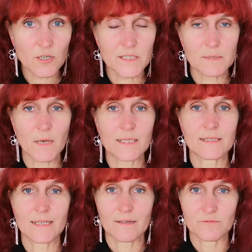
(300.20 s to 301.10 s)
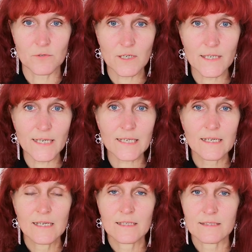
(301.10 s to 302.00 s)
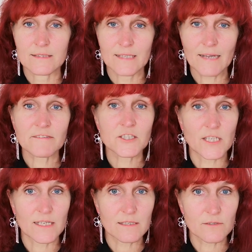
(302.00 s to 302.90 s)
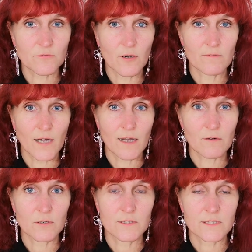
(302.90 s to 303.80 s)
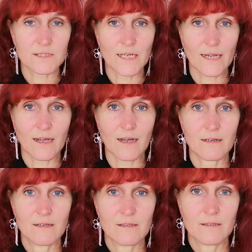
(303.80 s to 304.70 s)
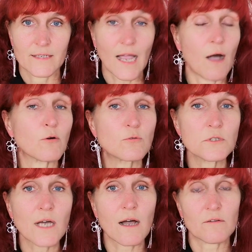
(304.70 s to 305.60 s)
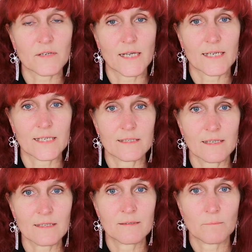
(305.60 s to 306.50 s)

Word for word: dort jemanden, der wirklich sehr verständnisvoll war und der ja auch gut darauf reagiert hat,